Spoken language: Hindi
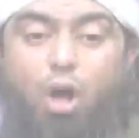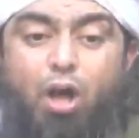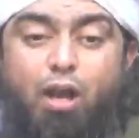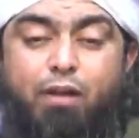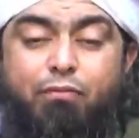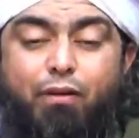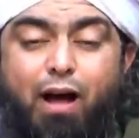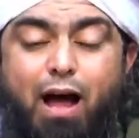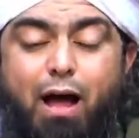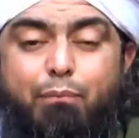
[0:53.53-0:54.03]

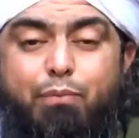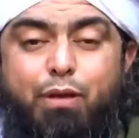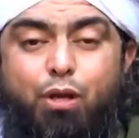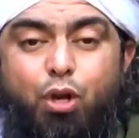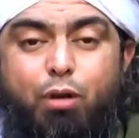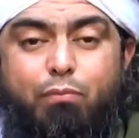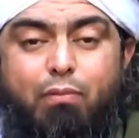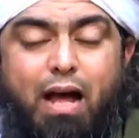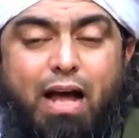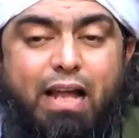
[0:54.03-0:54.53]
और वाबी
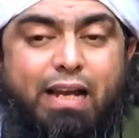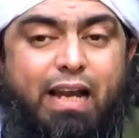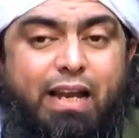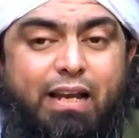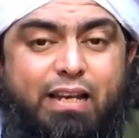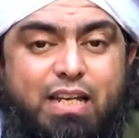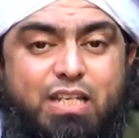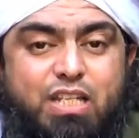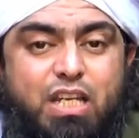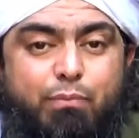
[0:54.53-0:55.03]
उलमा ने
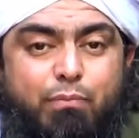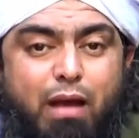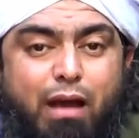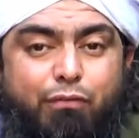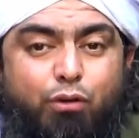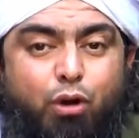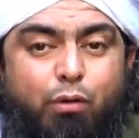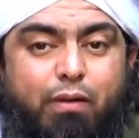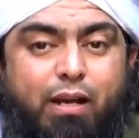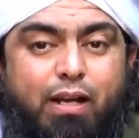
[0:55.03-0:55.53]
निजी
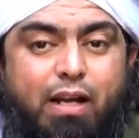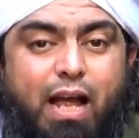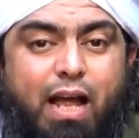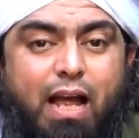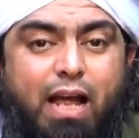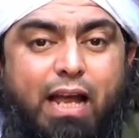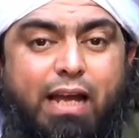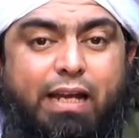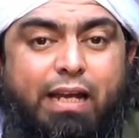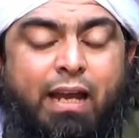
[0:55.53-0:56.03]
महफिलों में
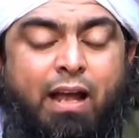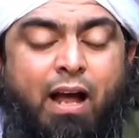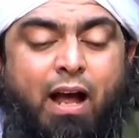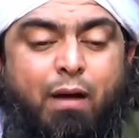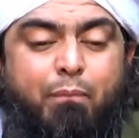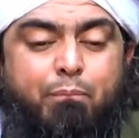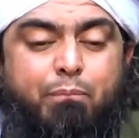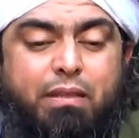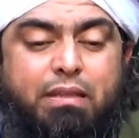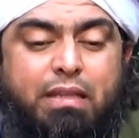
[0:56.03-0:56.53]
कहा है कि
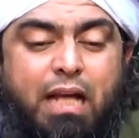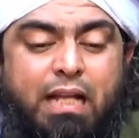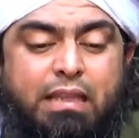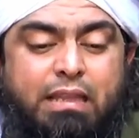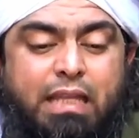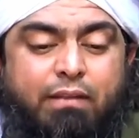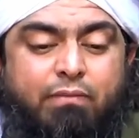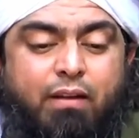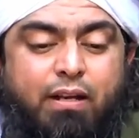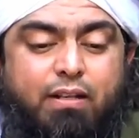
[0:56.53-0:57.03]
हम
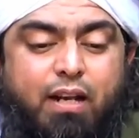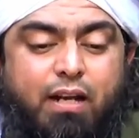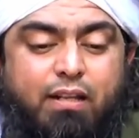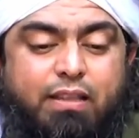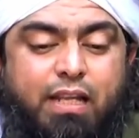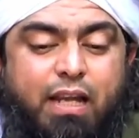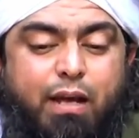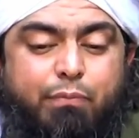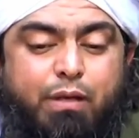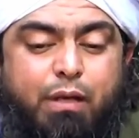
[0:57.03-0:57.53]
बताते हुए
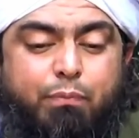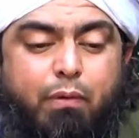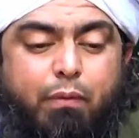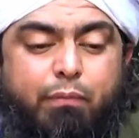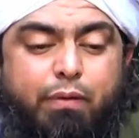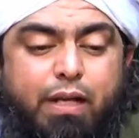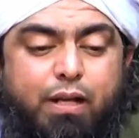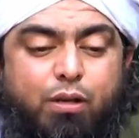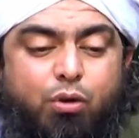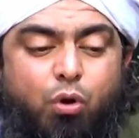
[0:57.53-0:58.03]
डरते हैं अपनी
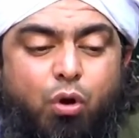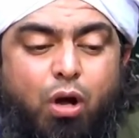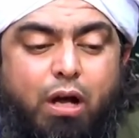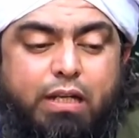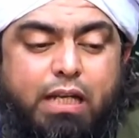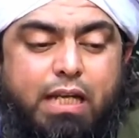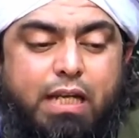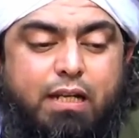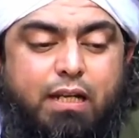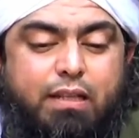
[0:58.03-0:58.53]
पब्लिक को
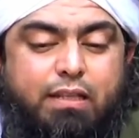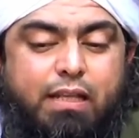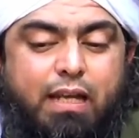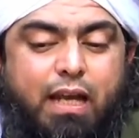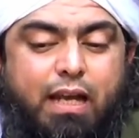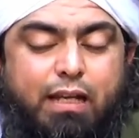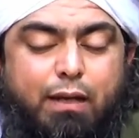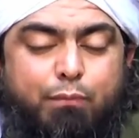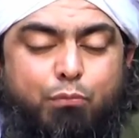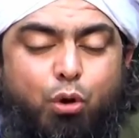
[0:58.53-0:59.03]
हकीकत
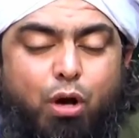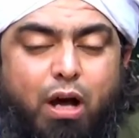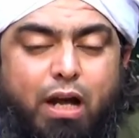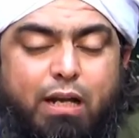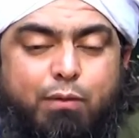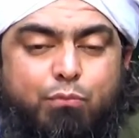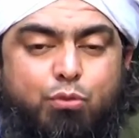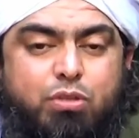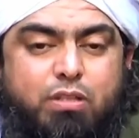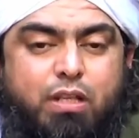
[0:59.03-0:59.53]
यह है कि
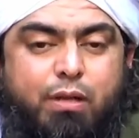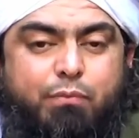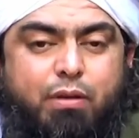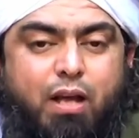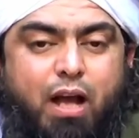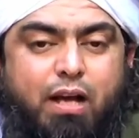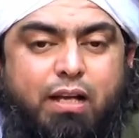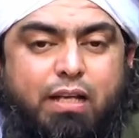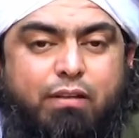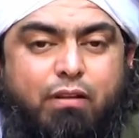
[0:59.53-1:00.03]
बुखारी मुस्लिम भी
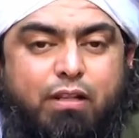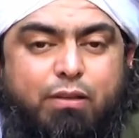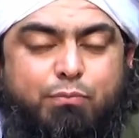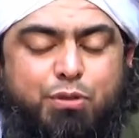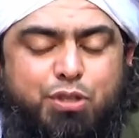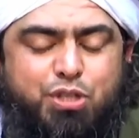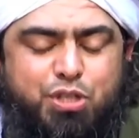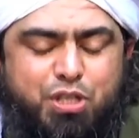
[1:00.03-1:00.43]
आखिरी वक्त में